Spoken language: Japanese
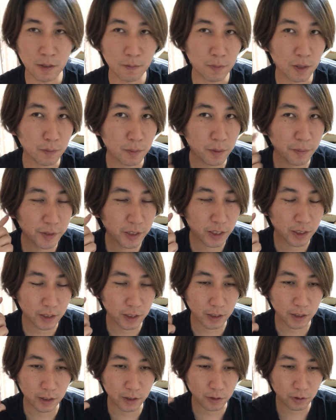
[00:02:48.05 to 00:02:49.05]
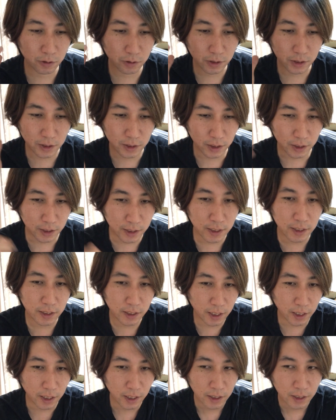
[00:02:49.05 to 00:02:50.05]
まあ、耳に当たってそれをですね聞い
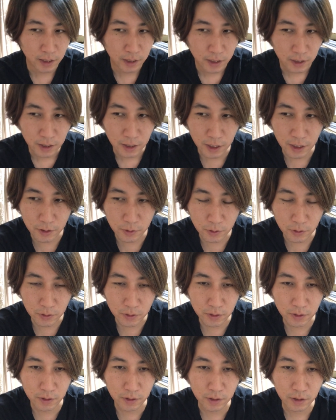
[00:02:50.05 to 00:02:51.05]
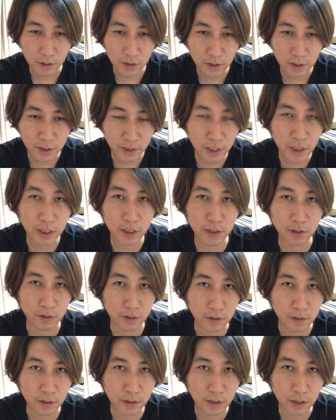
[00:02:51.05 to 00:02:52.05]
てあの整理す
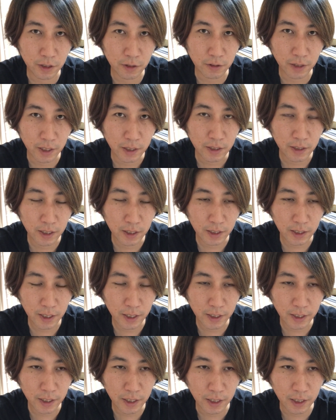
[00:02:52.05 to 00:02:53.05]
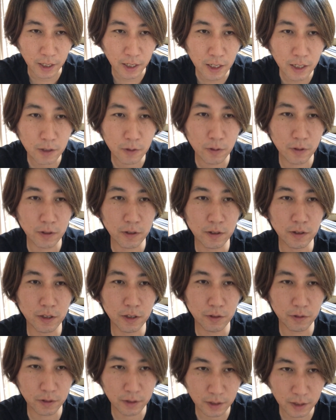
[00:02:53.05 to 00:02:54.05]
るっていうね段階でああこういうふうに
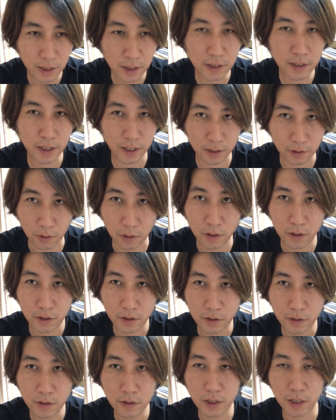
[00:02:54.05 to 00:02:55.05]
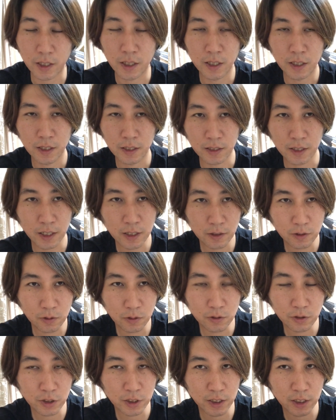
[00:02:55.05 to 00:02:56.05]
言ったんだというふうに納
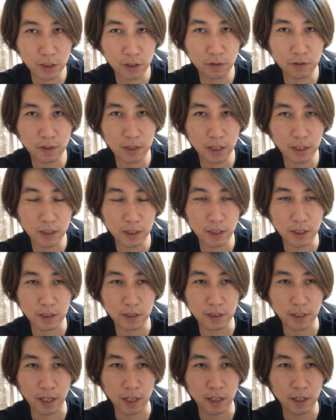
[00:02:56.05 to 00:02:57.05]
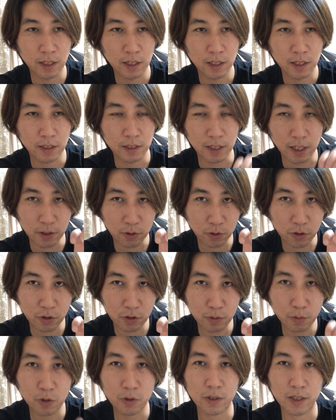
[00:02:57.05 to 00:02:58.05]
得した瞬間にですね名とい
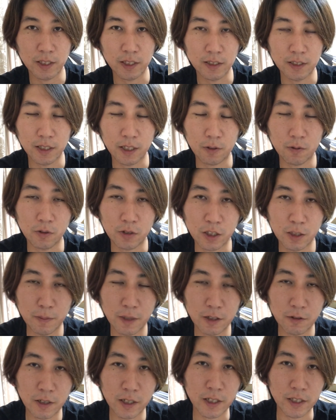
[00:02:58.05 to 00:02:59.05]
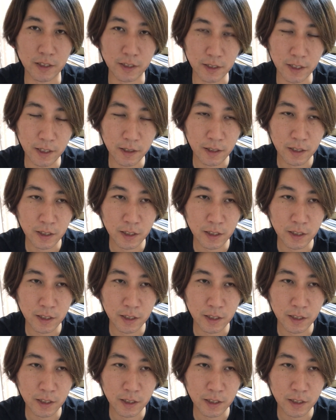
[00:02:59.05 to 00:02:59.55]
うものがですねこう決まるわけですね